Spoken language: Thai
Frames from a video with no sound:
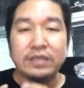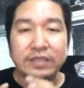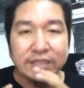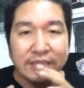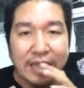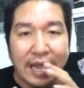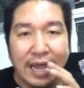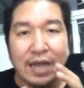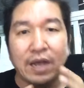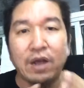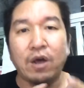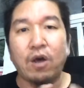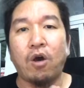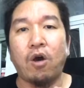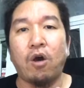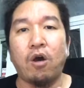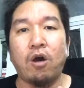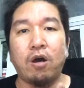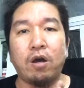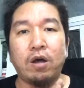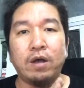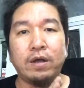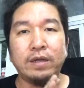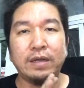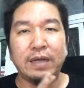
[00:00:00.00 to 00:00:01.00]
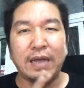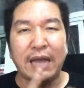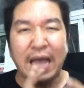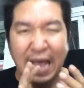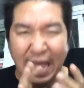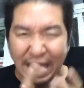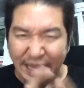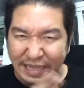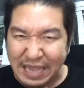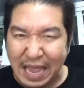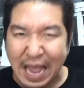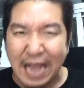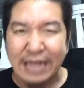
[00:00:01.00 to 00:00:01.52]
ช่างเคาะหา
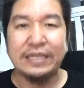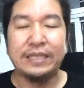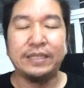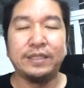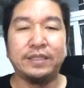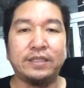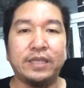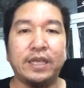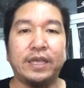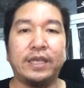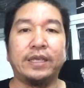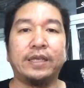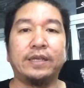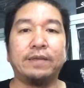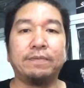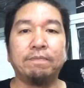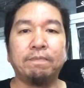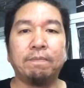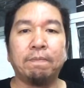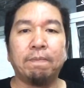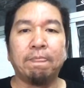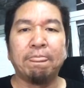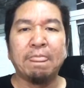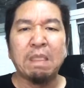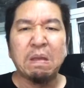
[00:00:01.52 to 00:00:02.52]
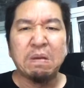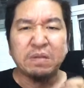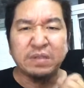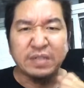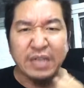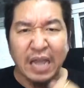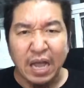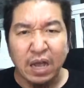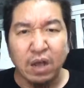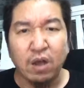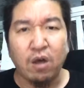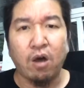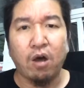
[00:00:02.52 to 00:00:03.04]
ยากจริงๆ
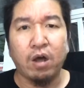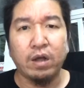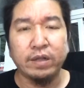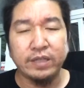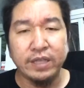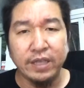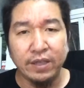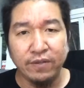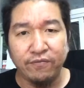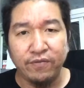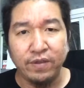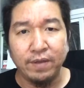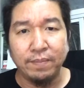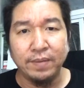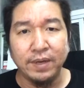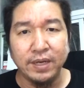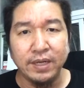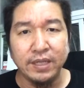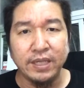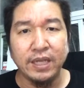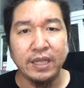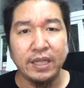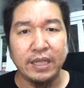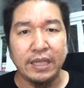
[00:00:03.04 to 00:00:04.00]
ช่างเคาะที่ฝีมือ